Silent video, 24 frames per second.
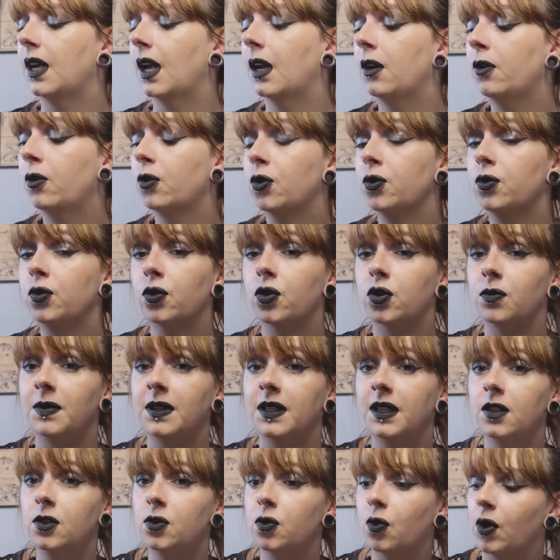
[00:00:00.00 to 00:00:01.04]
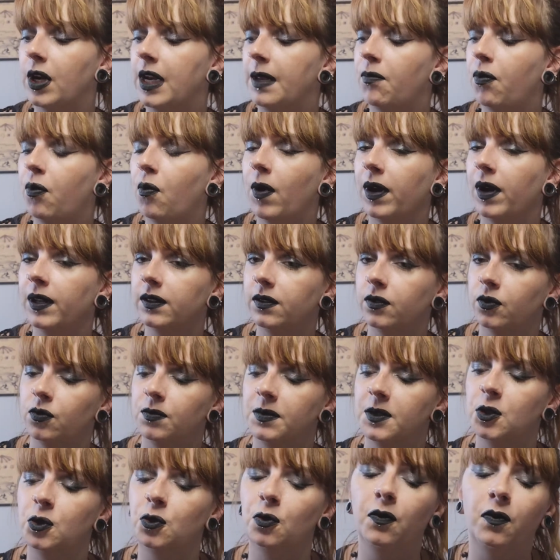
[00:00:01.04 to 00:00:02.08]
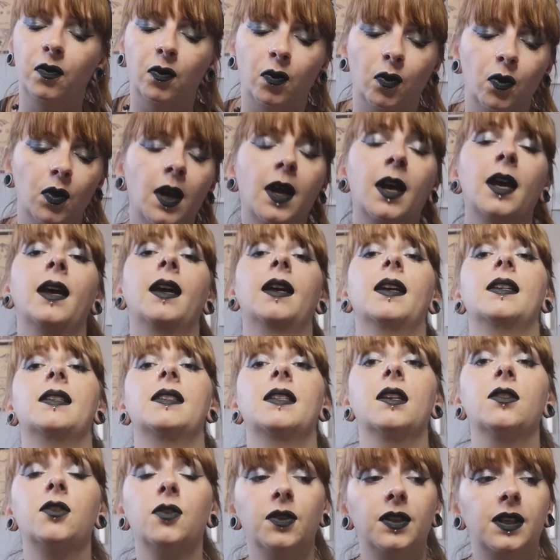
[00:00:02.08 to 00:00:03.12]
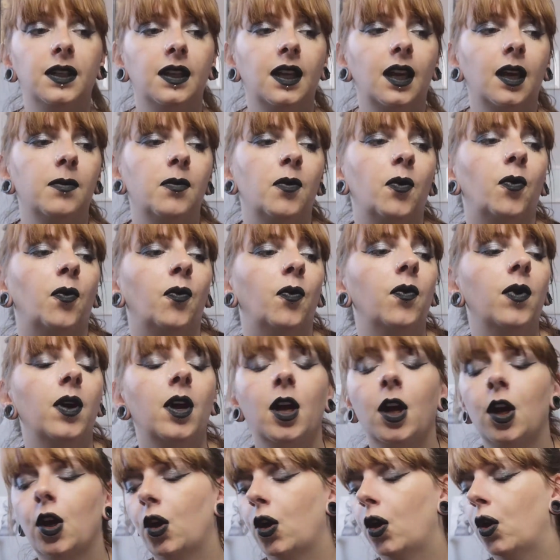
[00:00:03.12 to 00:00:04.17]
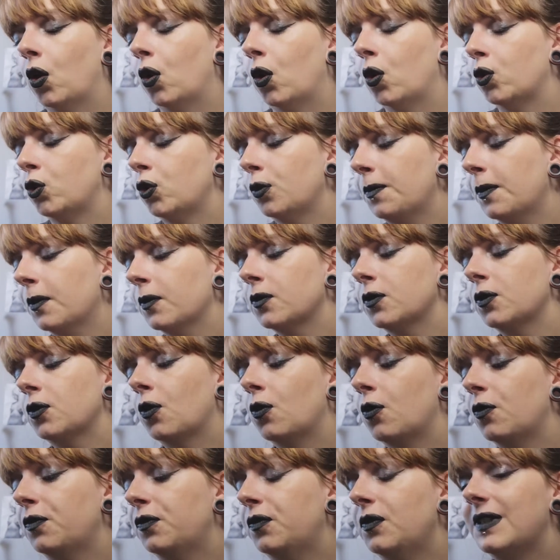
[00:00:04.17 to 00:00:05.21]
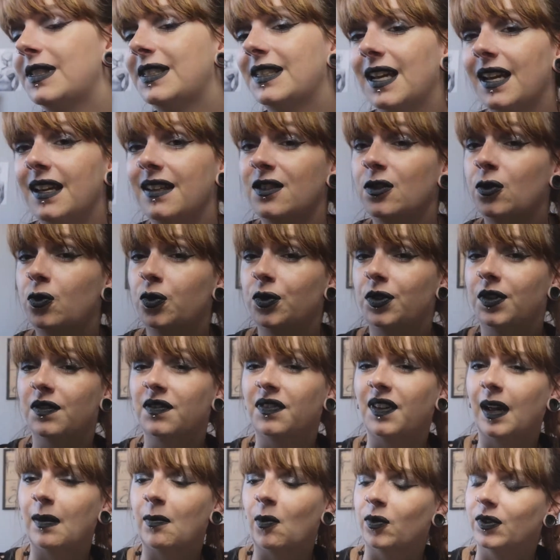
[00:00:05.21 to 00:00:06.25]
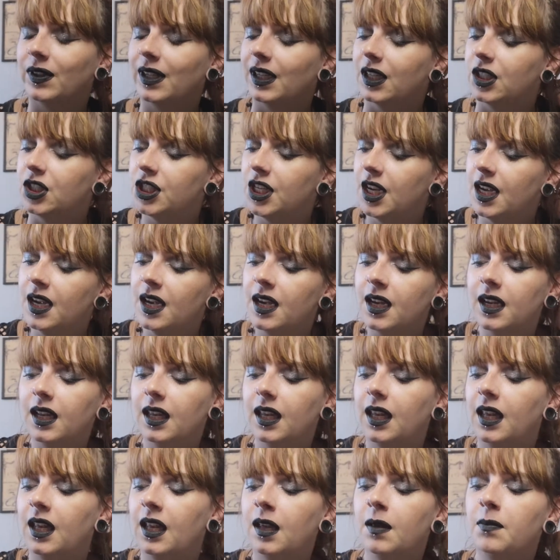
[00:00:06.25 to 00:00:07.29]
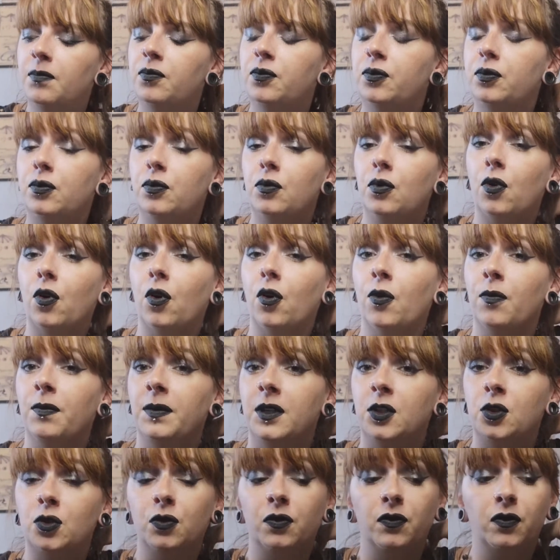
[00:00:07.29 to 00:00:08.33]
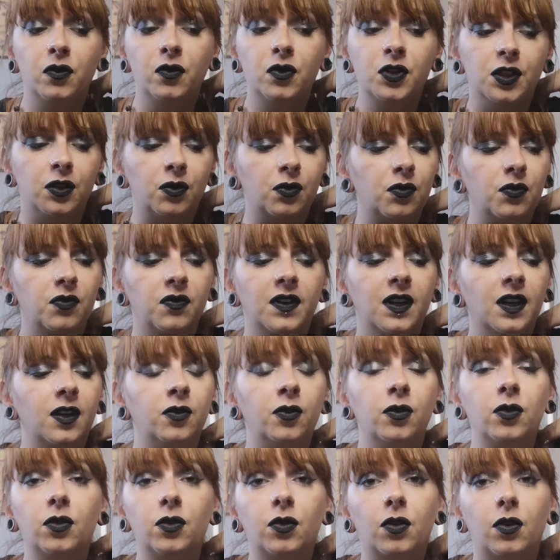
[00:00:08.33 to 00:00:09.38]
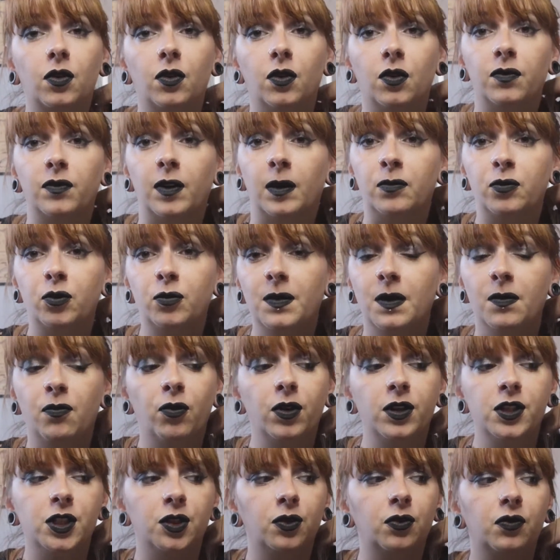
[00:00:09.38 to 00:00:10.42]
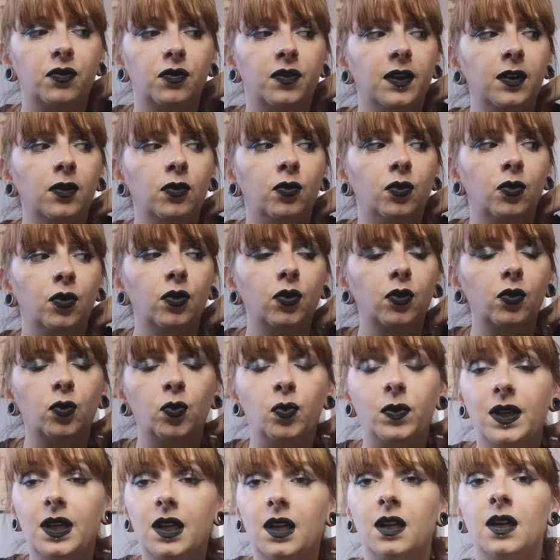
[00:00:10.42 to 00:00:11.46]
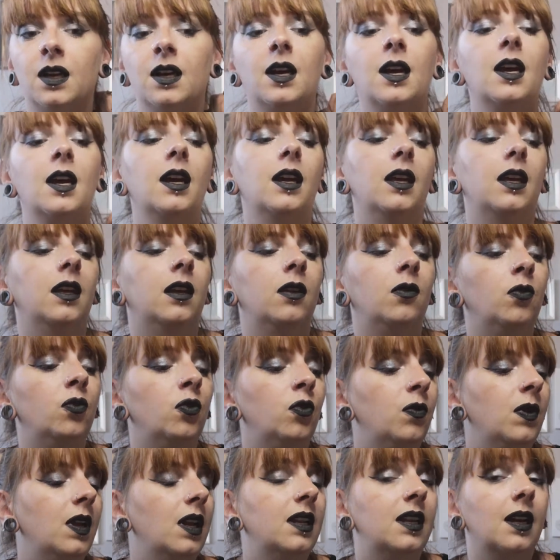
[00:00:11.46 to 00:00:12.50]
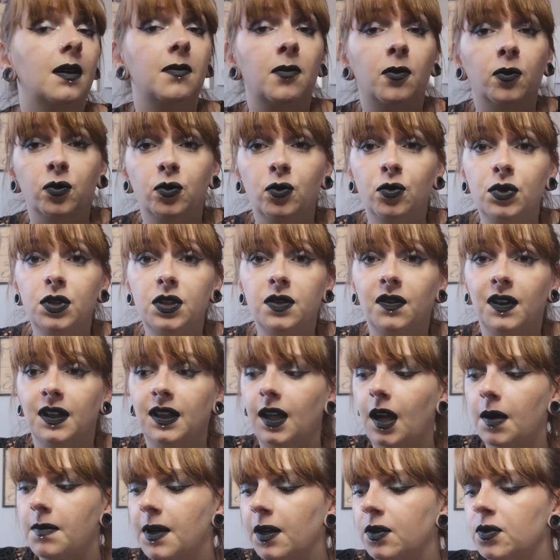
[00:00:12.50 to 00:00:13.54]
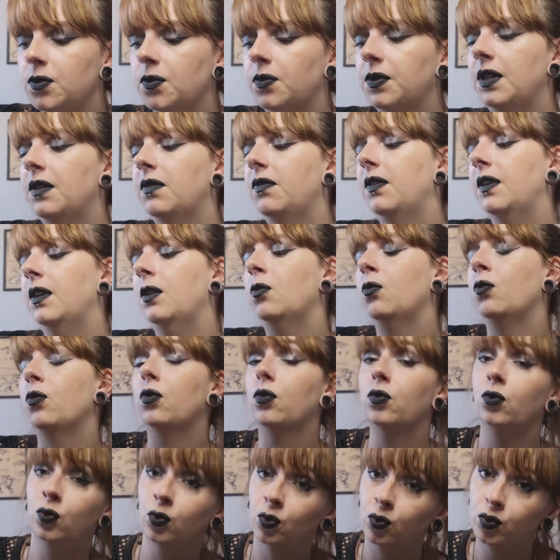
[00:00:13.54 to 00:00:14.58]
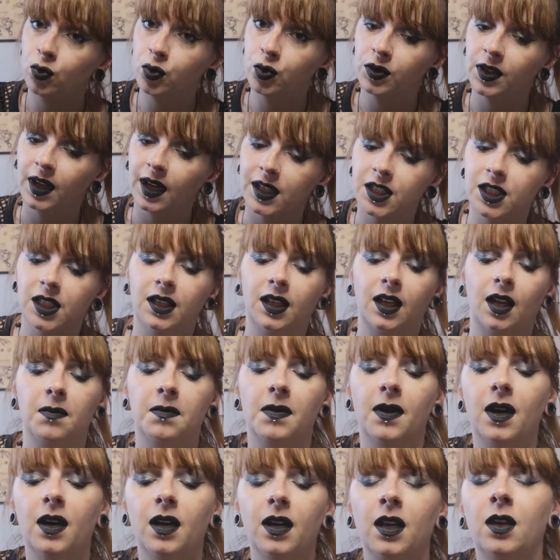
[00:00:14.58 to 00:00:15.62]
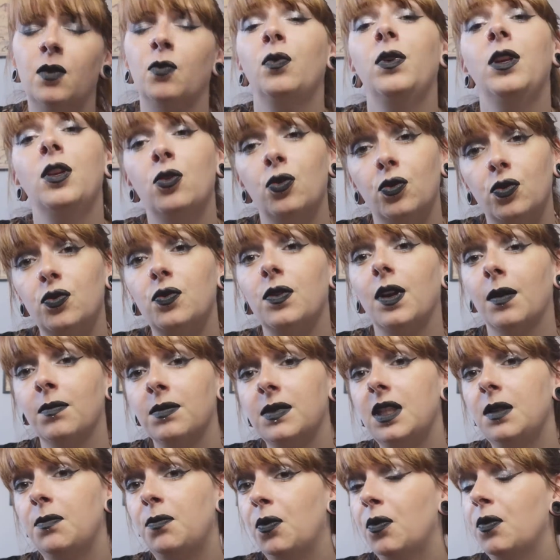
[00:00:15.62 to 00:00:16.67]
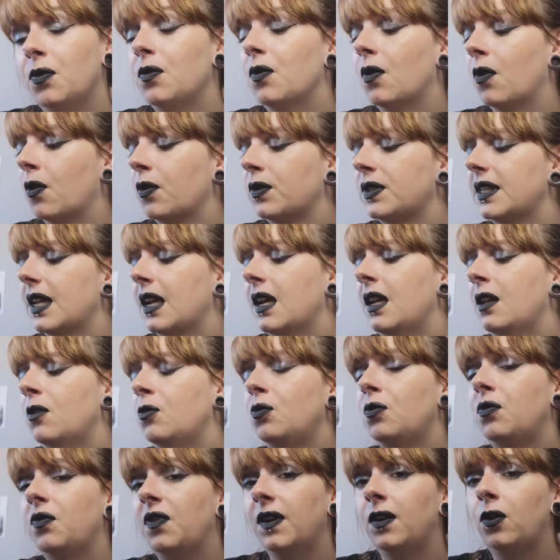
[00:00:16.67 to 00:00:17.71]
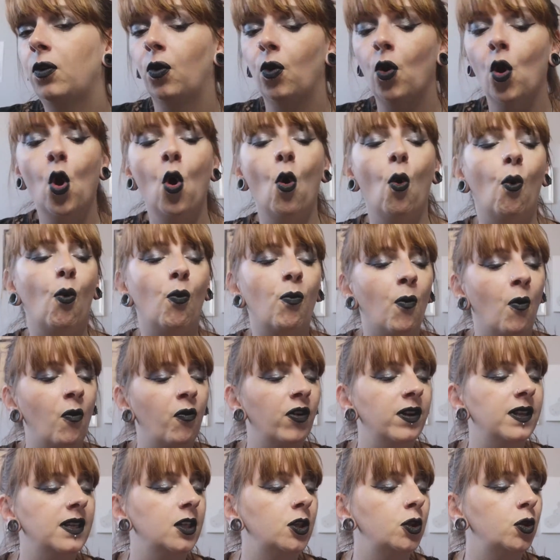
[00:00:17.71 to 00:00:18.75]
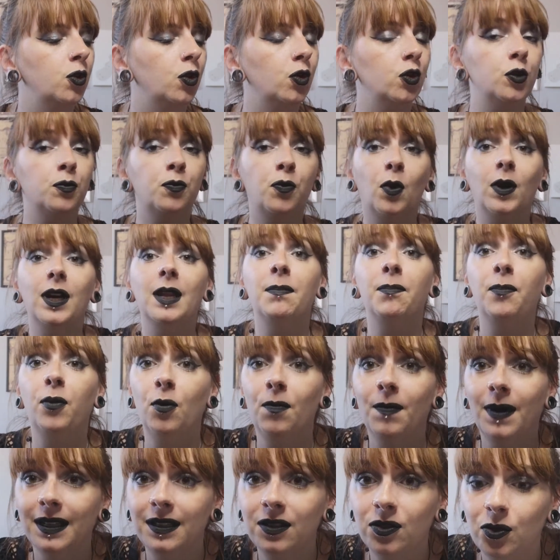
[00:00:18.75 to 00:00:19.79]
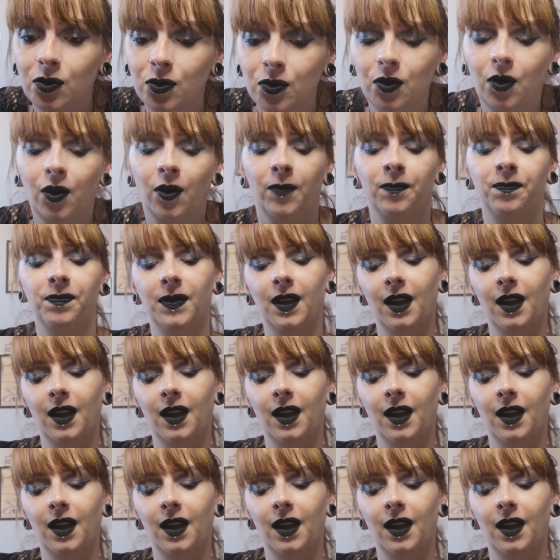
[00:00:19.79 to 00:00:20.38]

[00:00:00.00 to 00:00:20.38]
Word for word: quelque chose que je mettais sur les pointes de mes cheveux. Ça sentait très bon, euh, je pense que le full size coûte vraiment très cher et pour euh, mes cheveux j'ai trouvé un autre, euh, enfin pour mes pointes j'ai trouvé une autre huile et une huile d'amande douce fait très bien son effet donc non je ne rachèterai pas et oui je suis un petit peu salée du fait que on m'envoie des choses pour les peaux matures.